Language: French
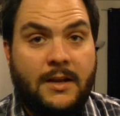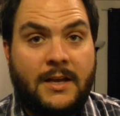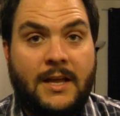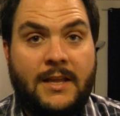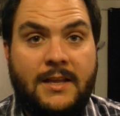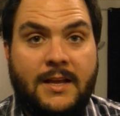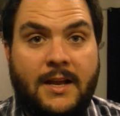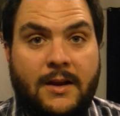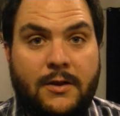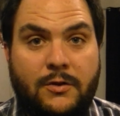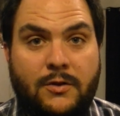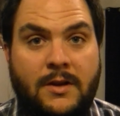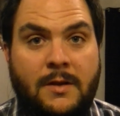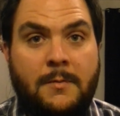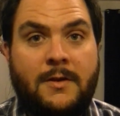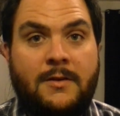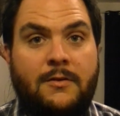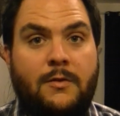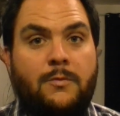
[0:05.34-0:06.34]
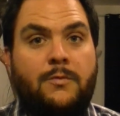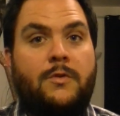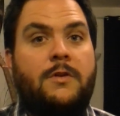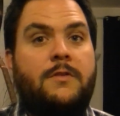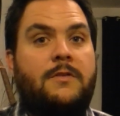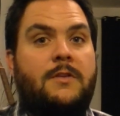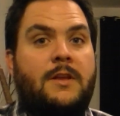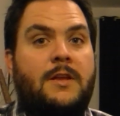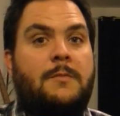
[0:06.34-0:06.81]
de regarder à l'entour de la maison pour
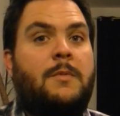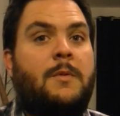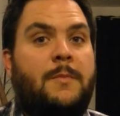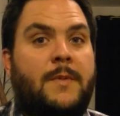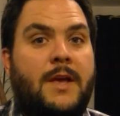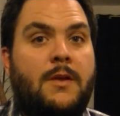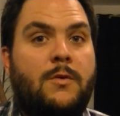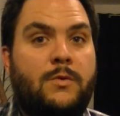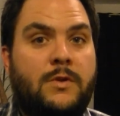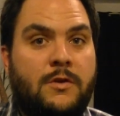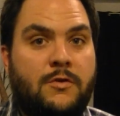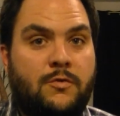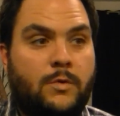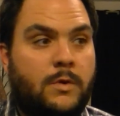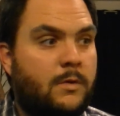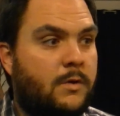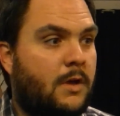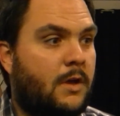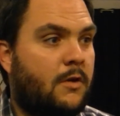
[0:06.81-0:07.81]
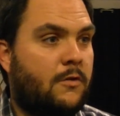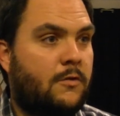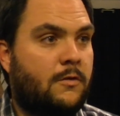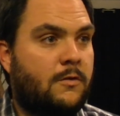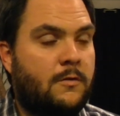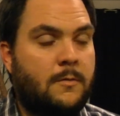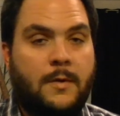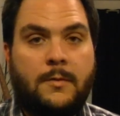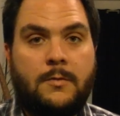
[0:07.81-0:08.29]
voir s'il y a des bébelles ou des jouets ou quelque
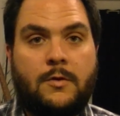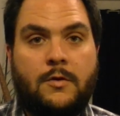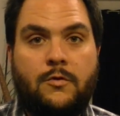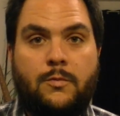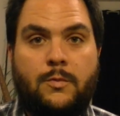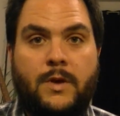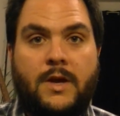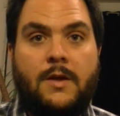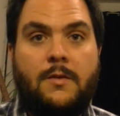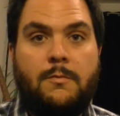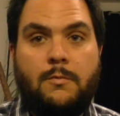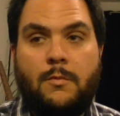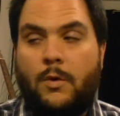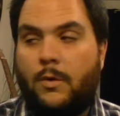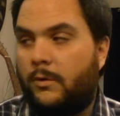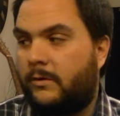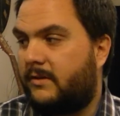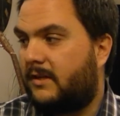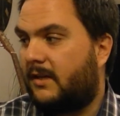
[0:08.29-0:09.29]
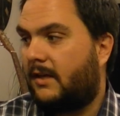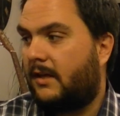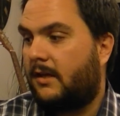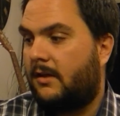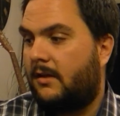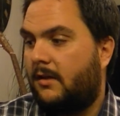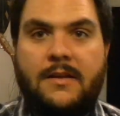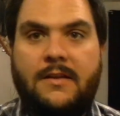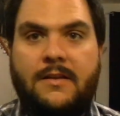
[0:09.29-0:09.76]
chose de même que je pourrais te
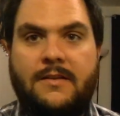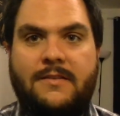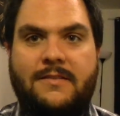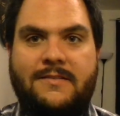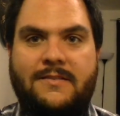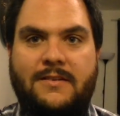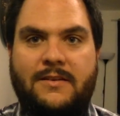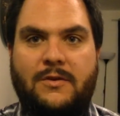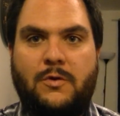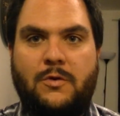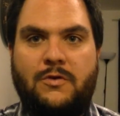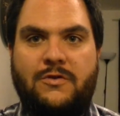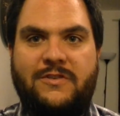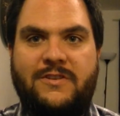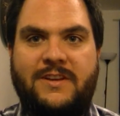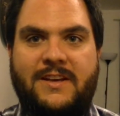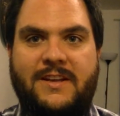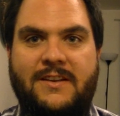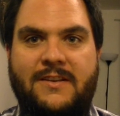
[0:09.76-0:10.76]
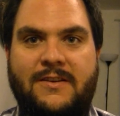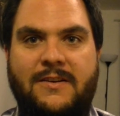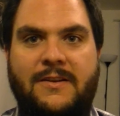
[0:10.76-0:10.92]
montrer. C'est Koji de là.